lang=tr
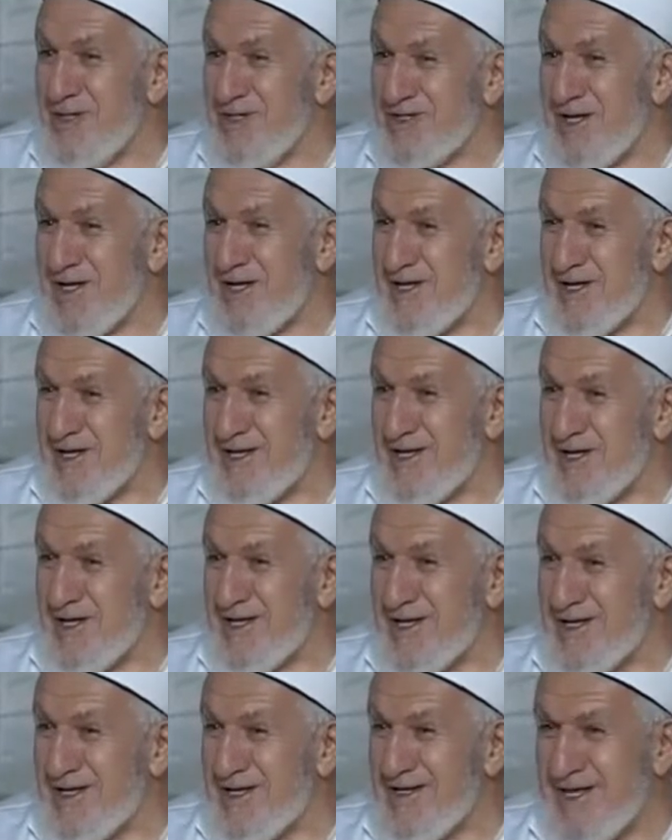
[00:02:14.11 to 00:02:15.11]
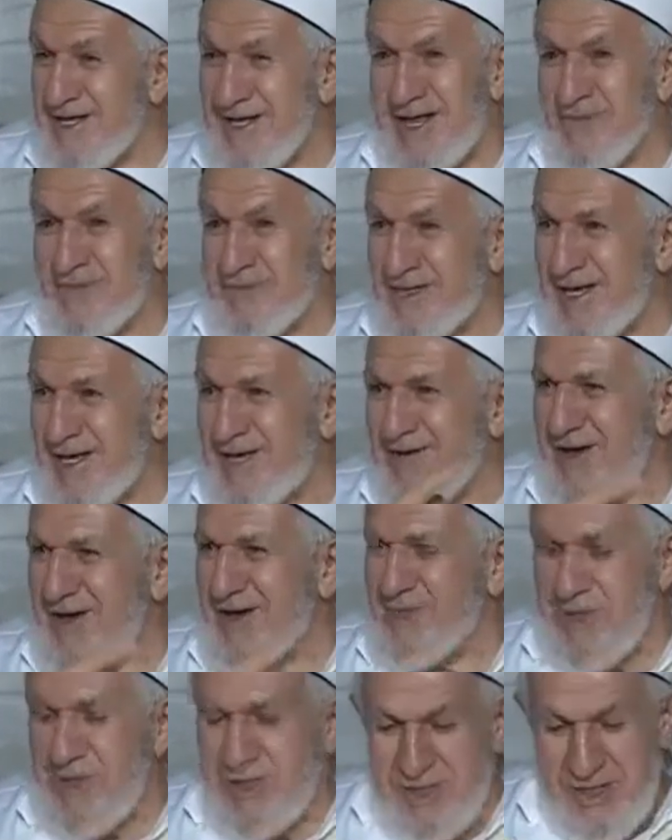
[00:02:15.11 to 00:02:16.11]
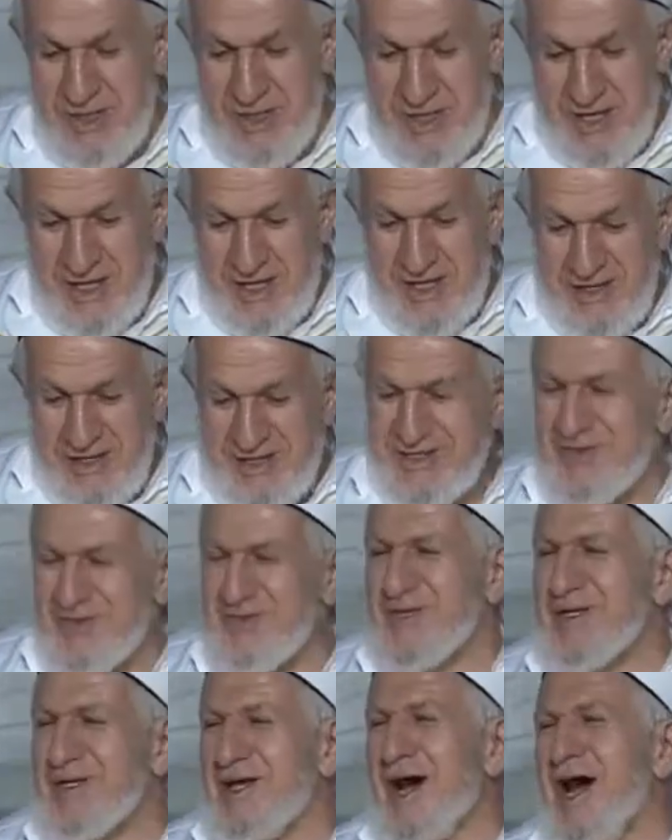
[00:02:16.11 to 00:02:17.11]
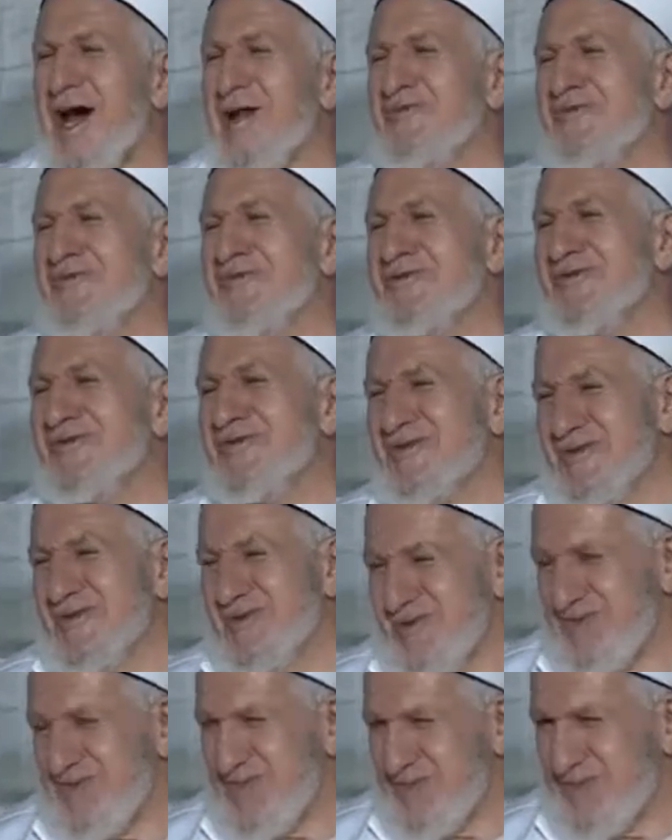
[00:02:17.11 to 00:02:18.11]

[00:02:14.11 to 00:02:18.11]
insan hakları dedikleri hep sayı vermiş. Şimdi de harp hukuku.